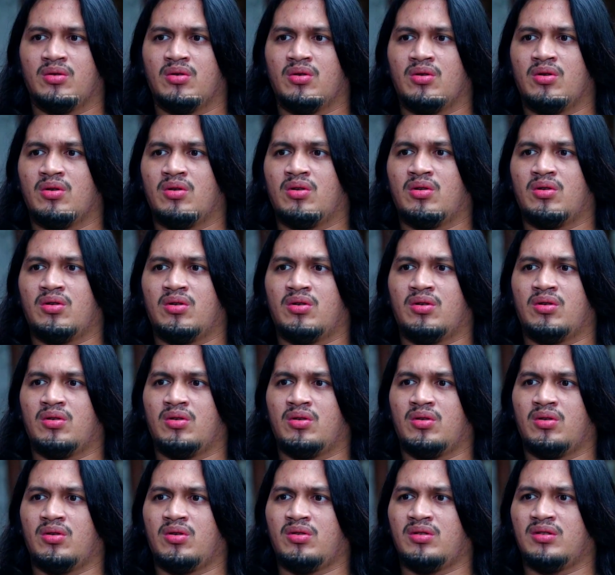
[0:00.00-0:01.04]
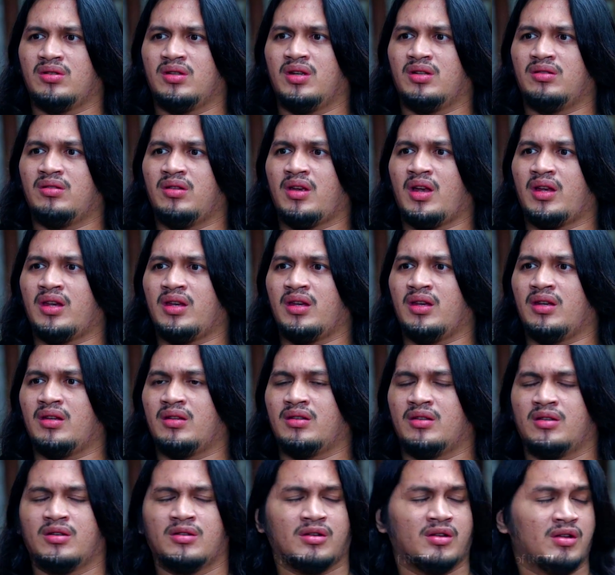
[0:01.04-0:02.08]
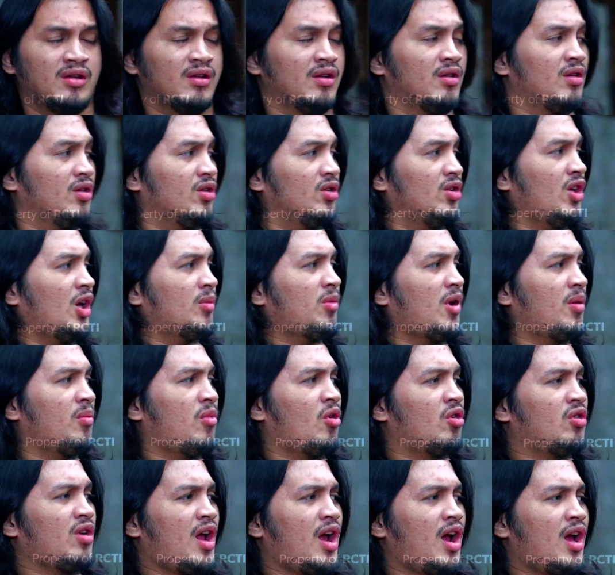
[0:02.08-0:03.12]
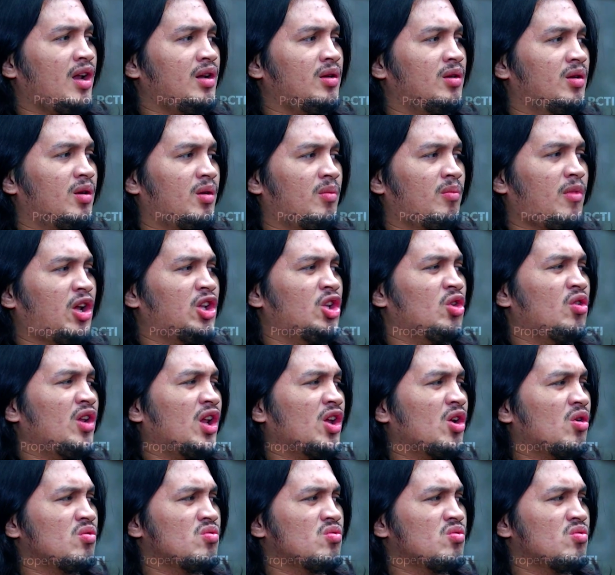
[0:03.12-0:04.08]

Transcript: Oh, gitu ya Ki. Iya Bang Pondan. Pandi gue lagi